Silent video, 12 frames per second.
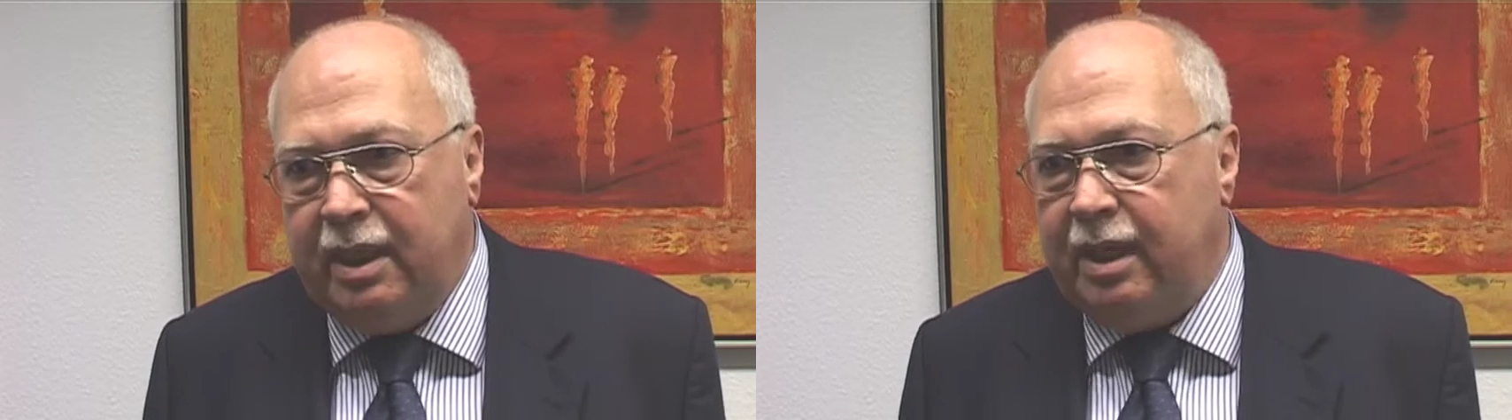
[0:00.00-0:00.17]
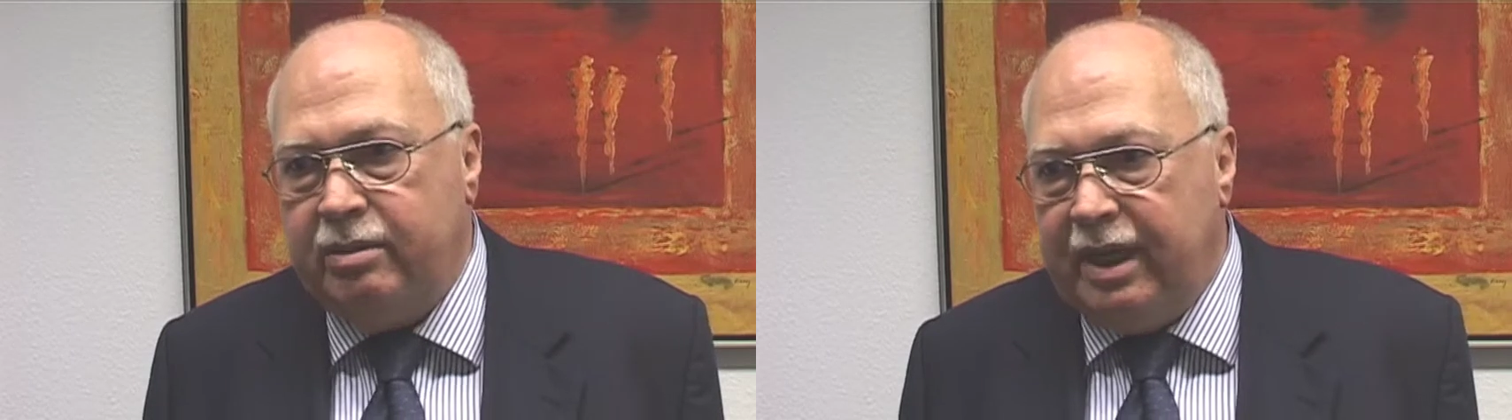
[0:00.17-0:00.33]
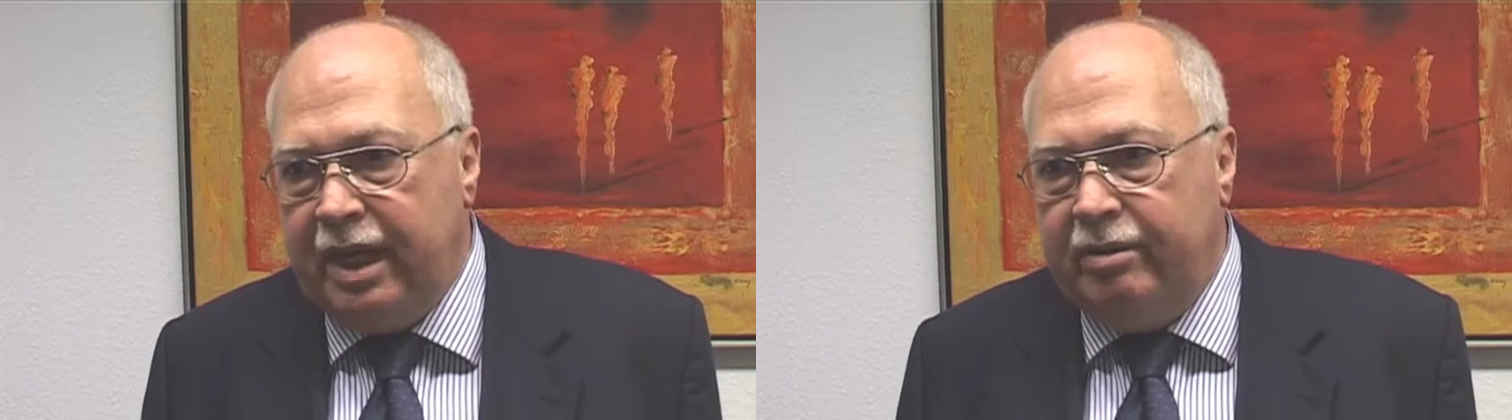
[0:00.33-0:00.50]

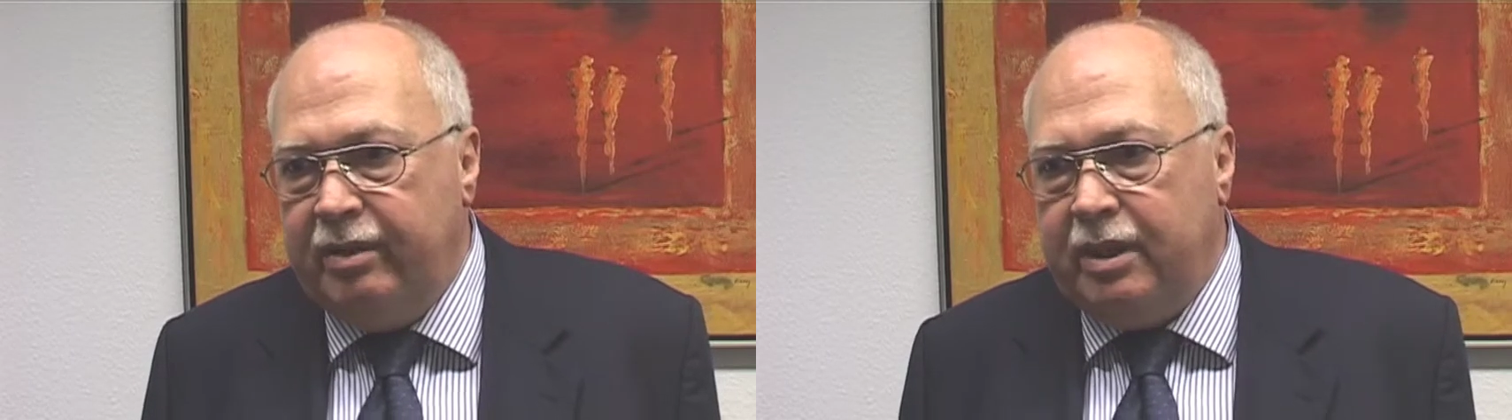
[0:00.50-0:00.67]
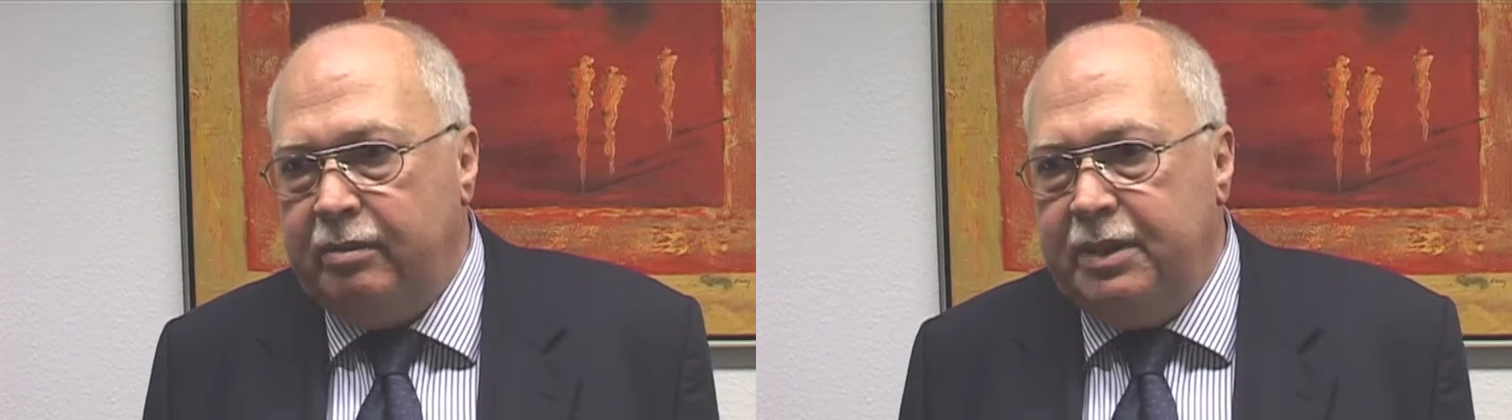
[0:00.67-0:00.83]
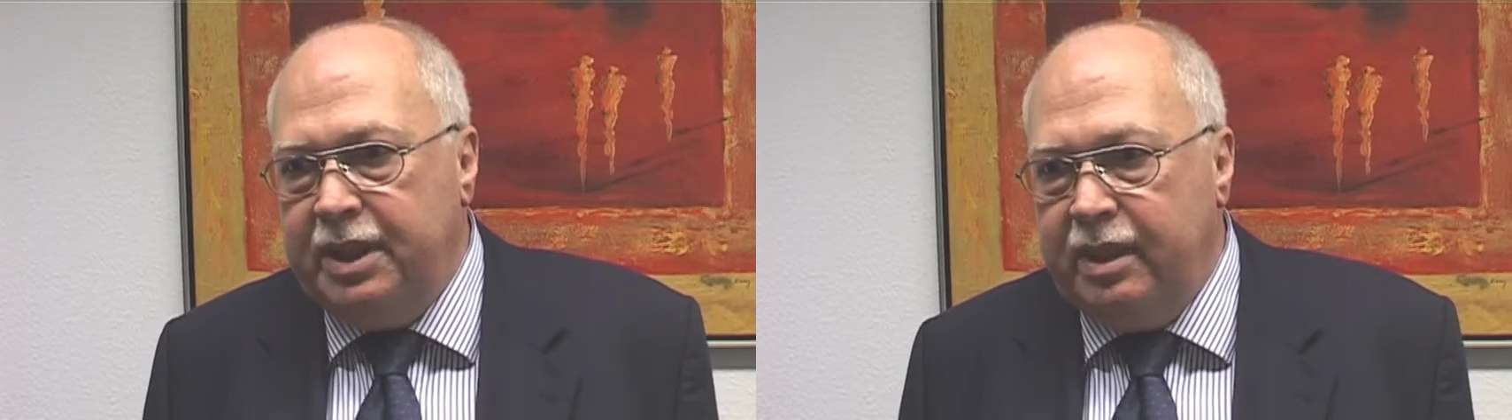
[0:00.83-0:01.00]
Also Geld wird
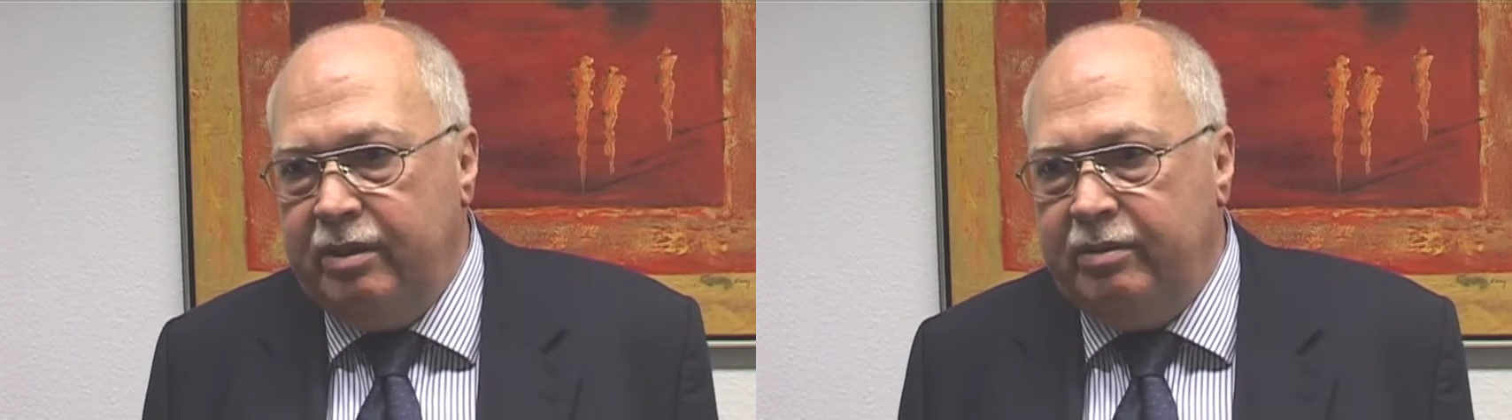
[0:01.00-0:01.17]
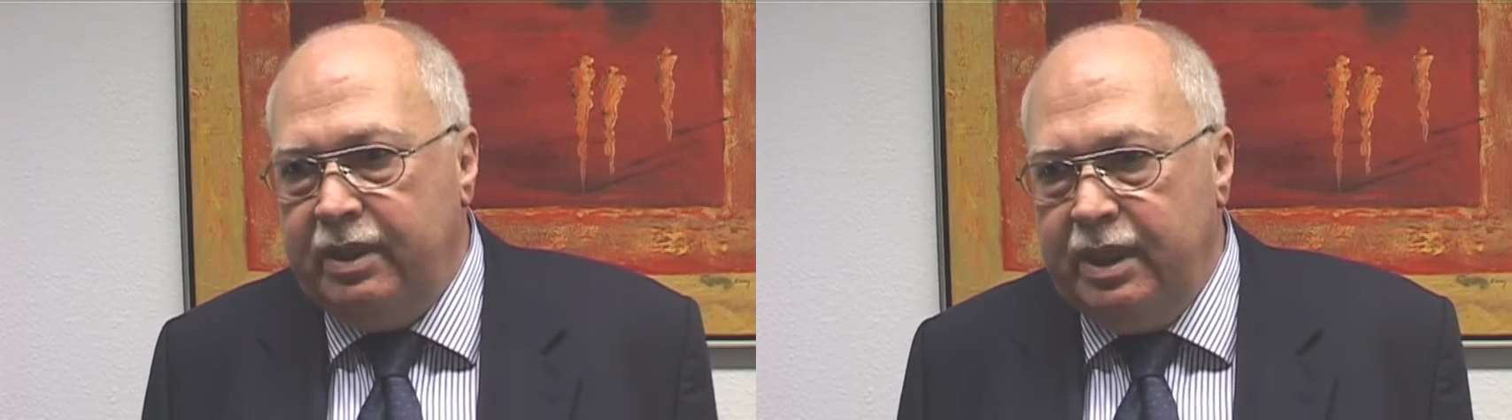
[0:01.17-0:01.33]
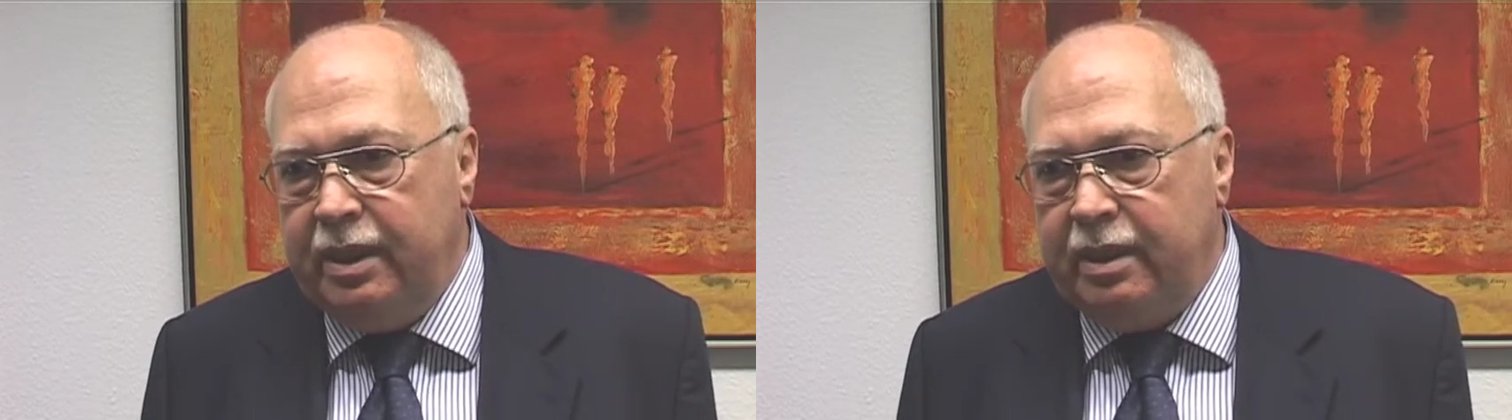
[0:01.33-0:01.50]
damit nicht
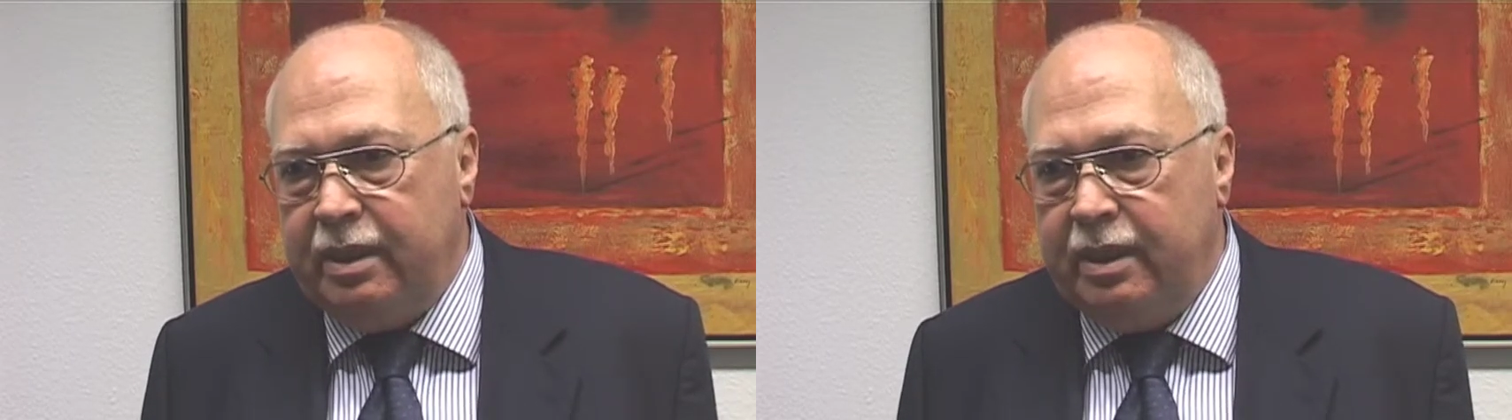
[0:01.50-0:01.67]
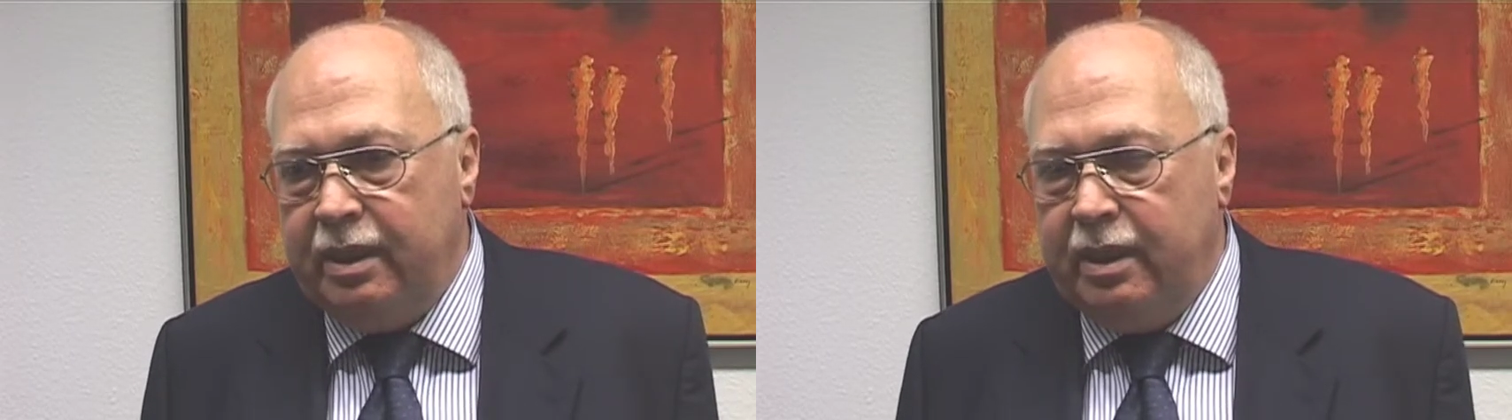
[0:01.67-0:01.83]
verdient.